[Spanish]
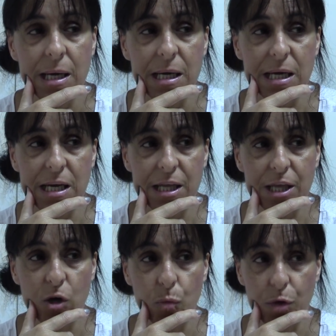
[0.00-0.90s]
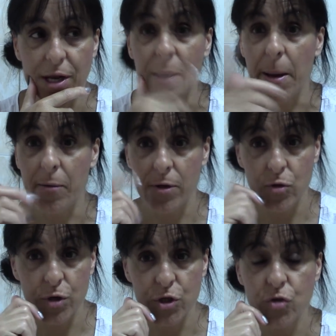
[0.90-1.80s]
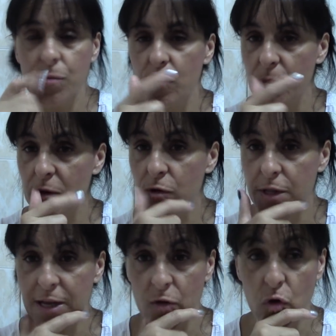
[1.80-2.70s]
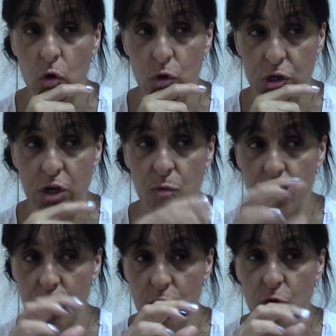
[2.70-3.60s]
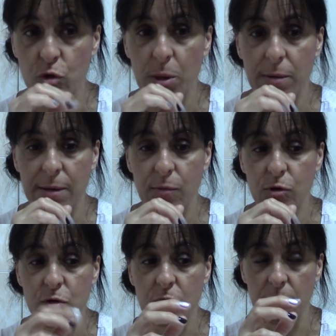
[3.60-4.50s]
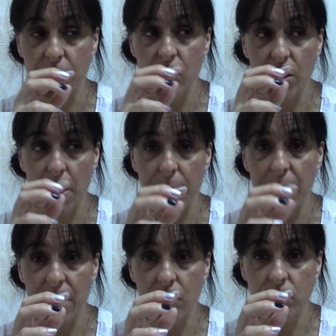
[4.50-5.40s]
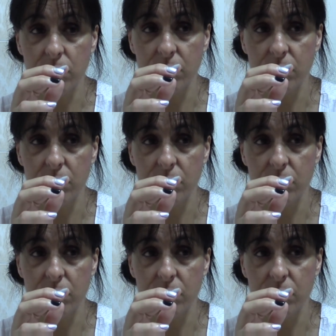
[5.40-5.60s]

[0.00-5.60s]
Y digo, pues nada, ahora cuando eso me voy para el ordenador y lo enseño porque lo tengo todavía puesto, aunque mi hijo ya lo ha apagado.